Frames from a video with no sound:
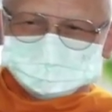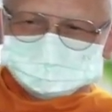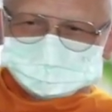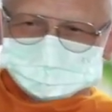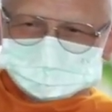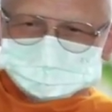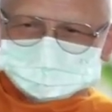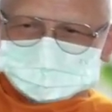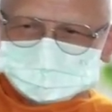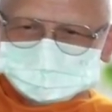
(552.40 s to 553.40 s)
พุทธั
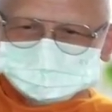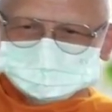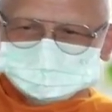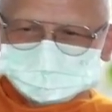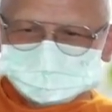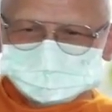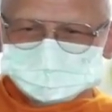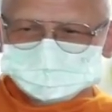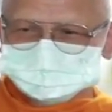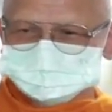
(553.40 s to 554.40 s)
งสารนัง
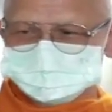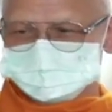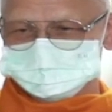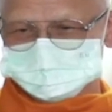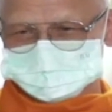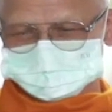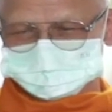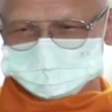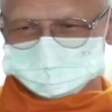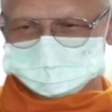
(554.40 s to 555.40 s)
คัจฉามิที่
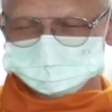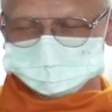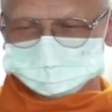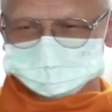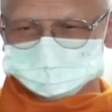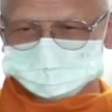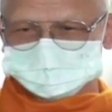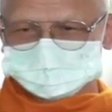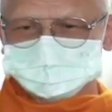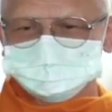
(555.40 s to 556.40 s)
เราก
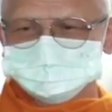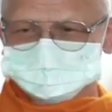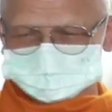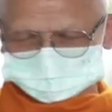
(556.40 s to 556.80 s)
ล่าวเมื่อกี้